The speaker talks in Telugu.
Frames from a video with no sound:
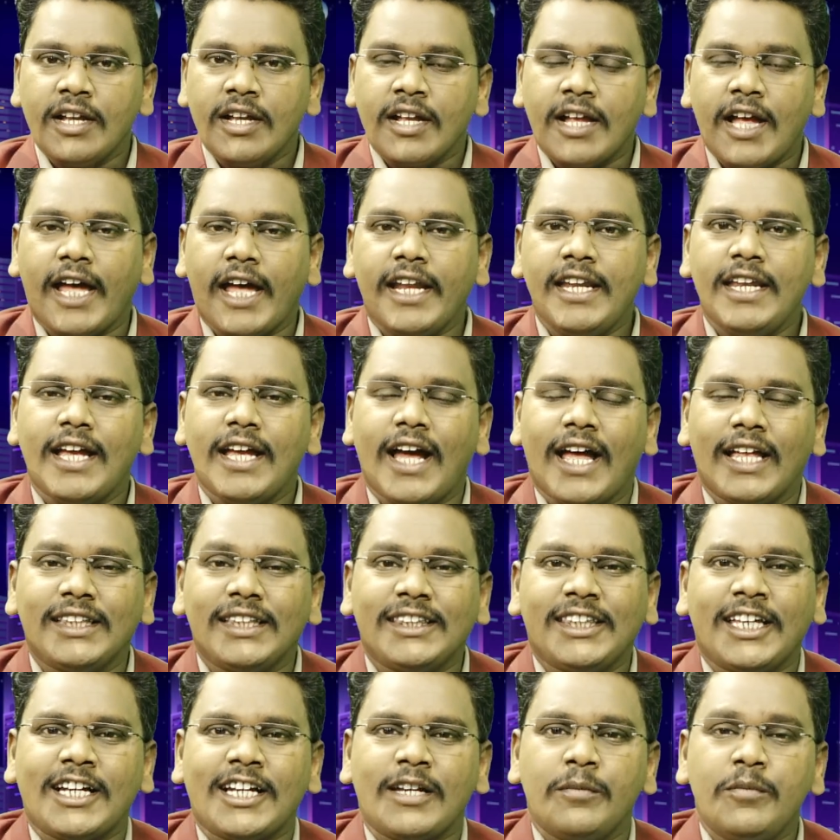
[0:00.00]
కానీ
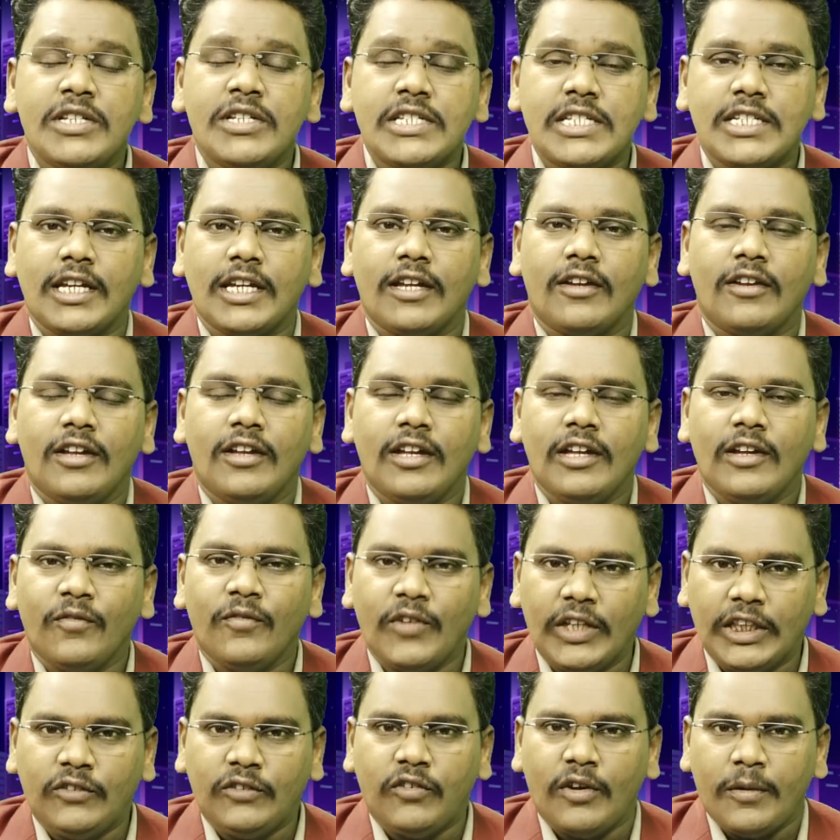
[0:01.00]
అంతకు మించి
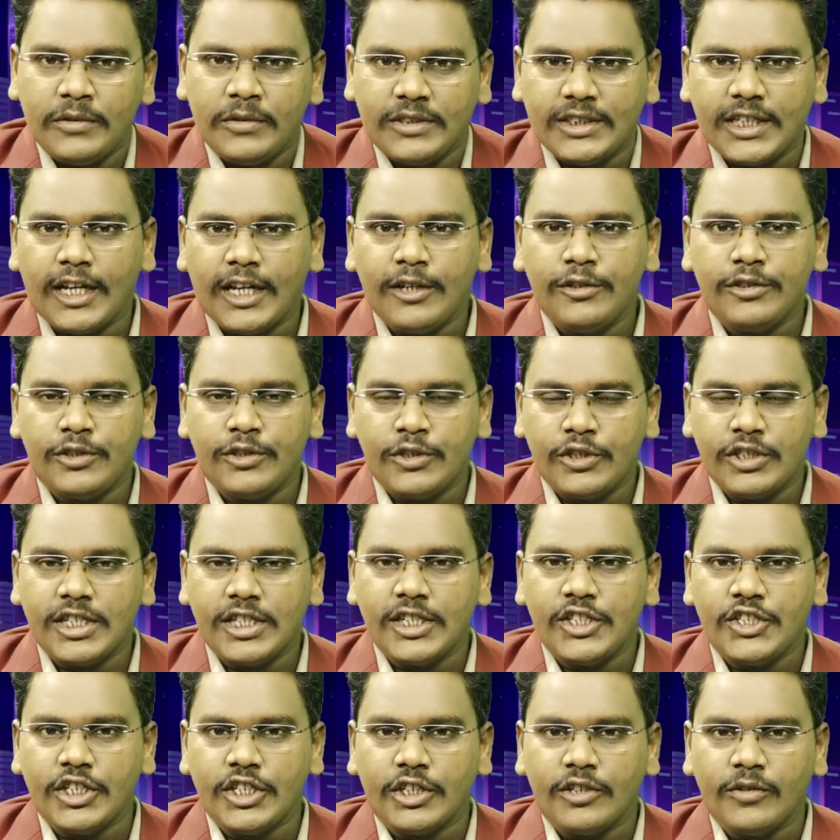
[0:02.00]
విధ్వంసాలు
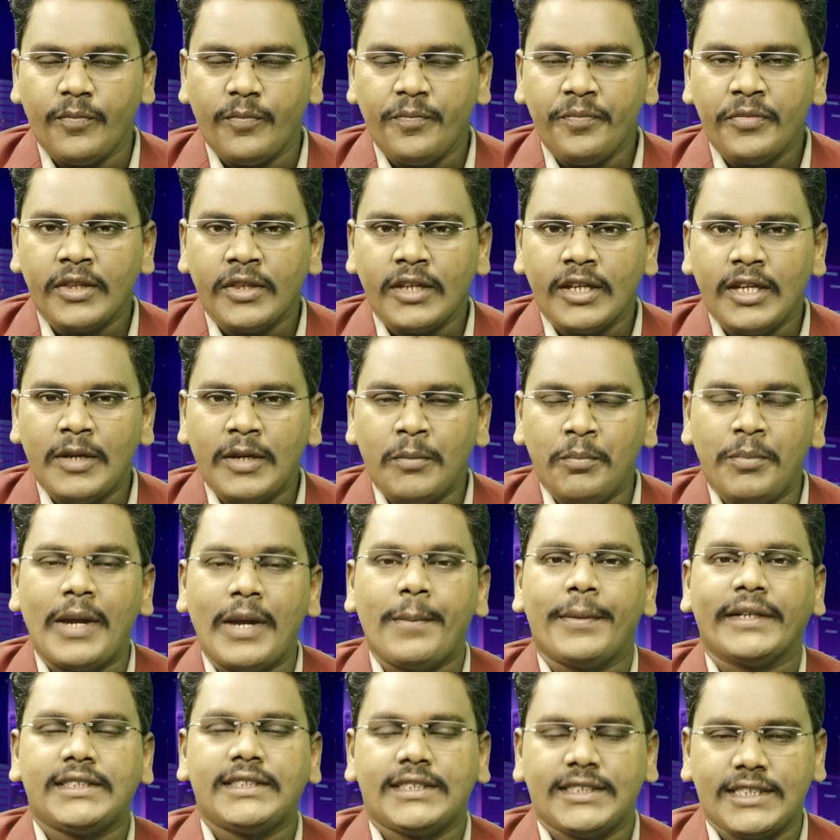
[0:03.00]
సృష్టించడం
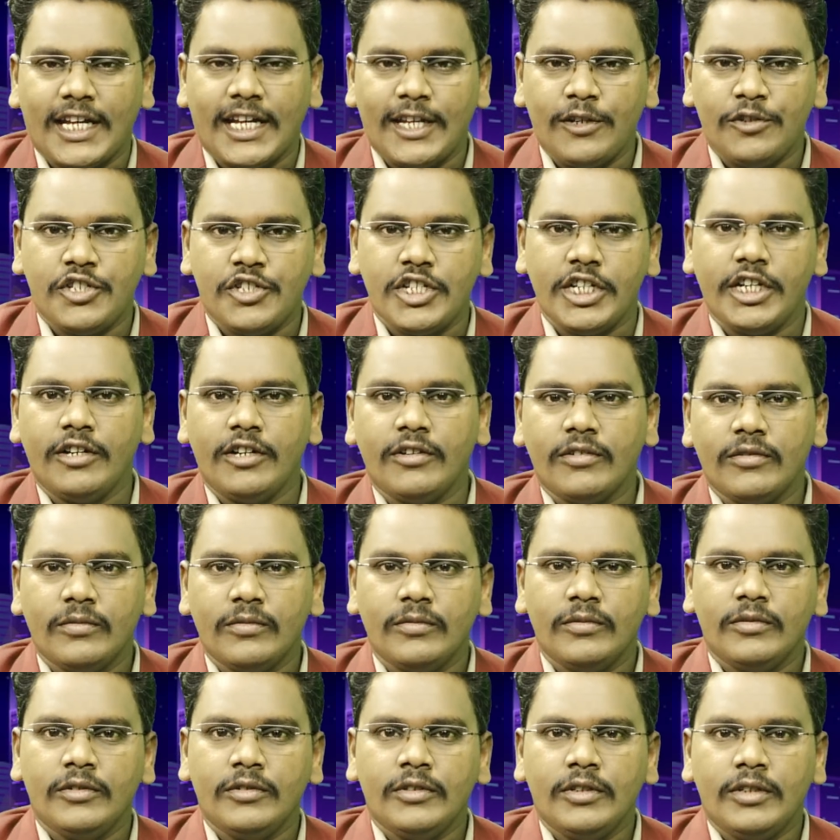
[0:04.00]
బీభత్సాలు చేయడం
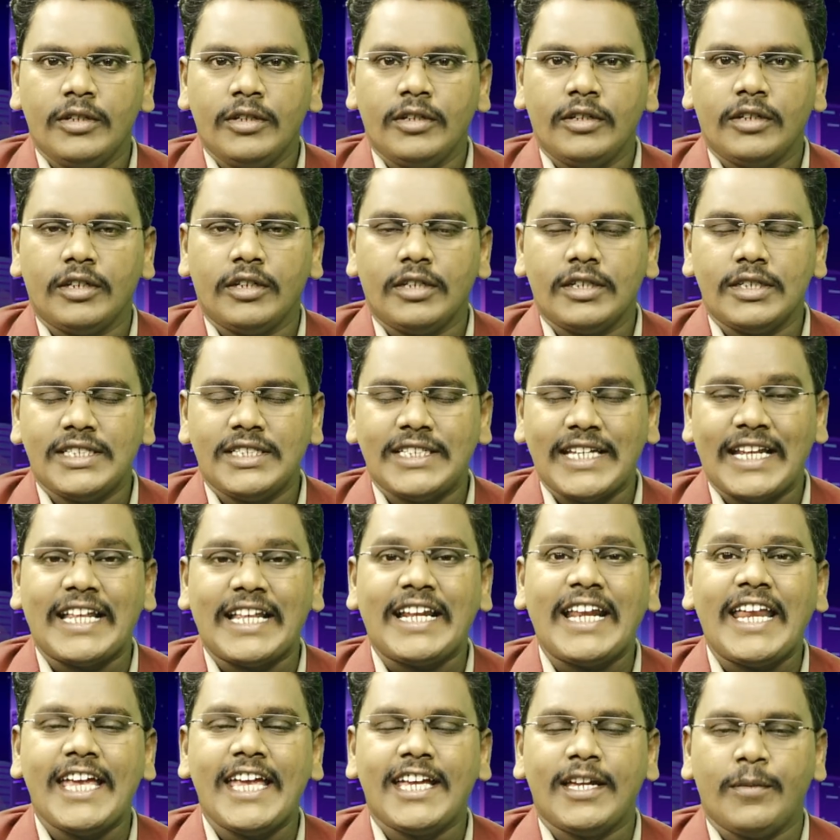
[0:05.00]

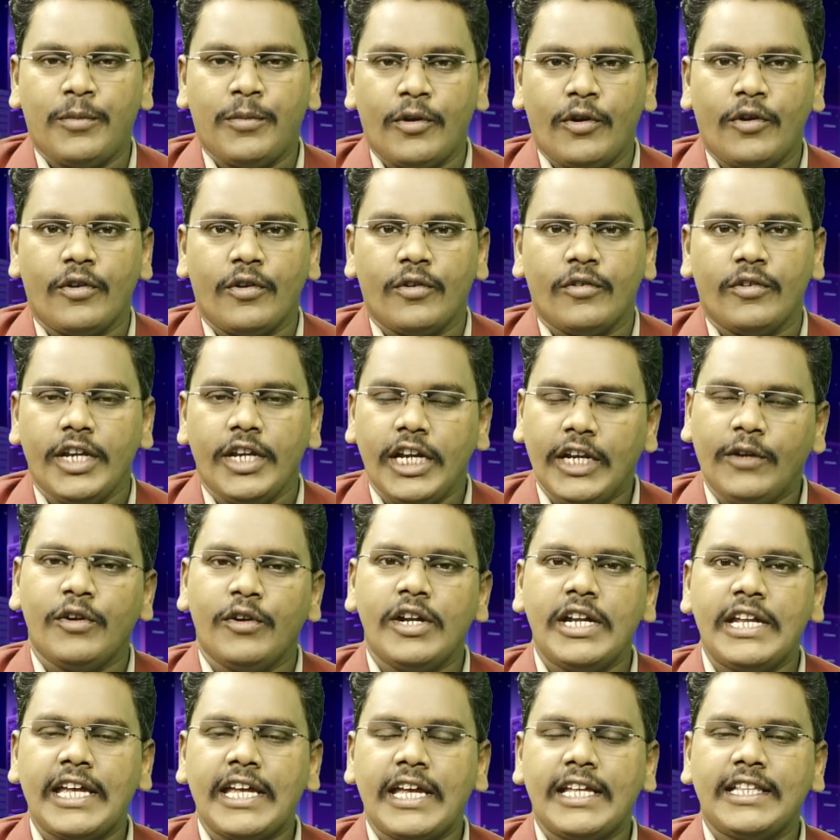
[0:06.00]
చెలరేగిపోవడం
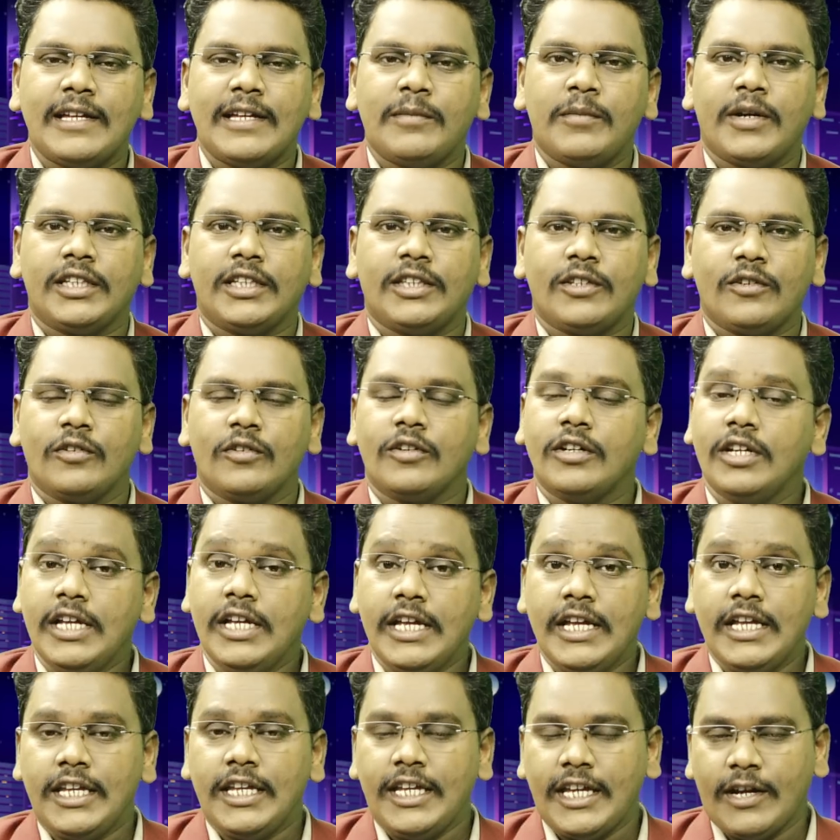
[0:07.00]
ఇటువంటి అయితే మాత్రం
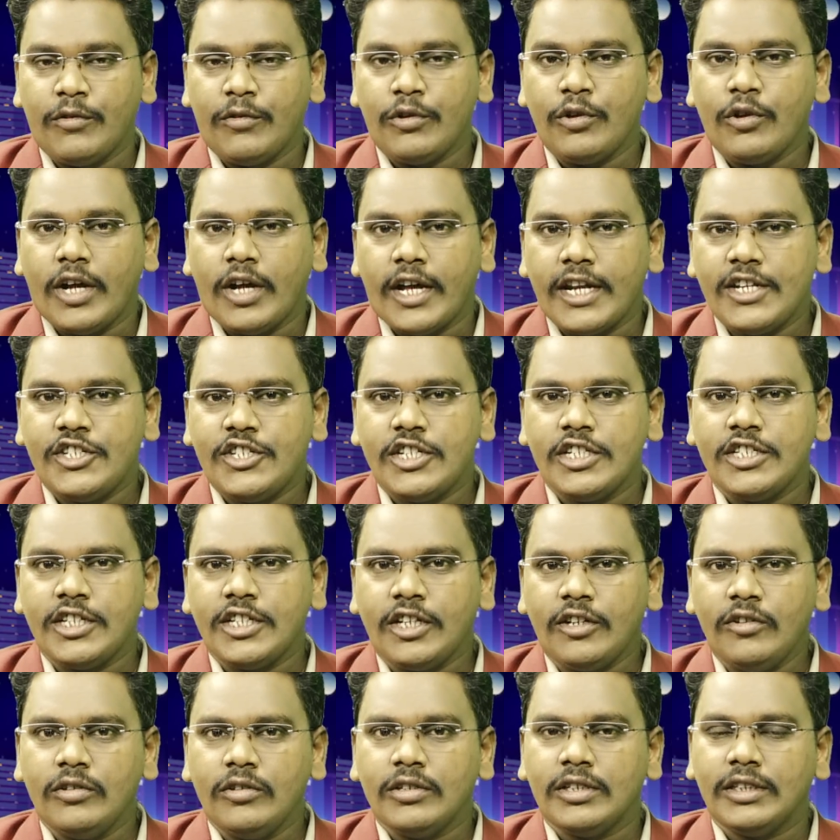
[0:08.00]
ఎవరు
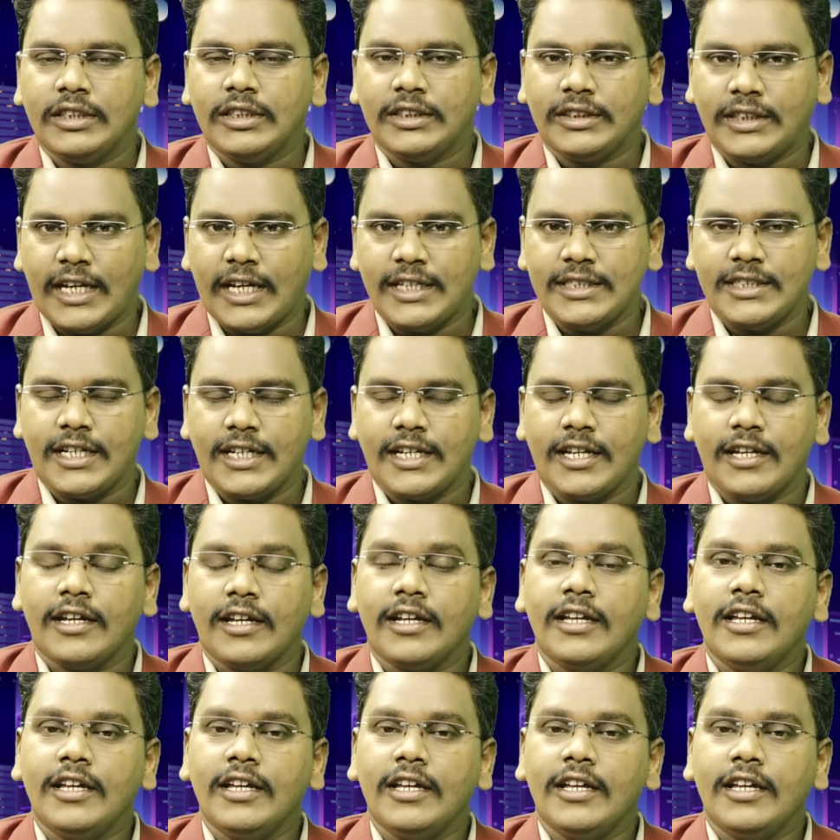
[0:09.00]
హర్షించరు తాజాగా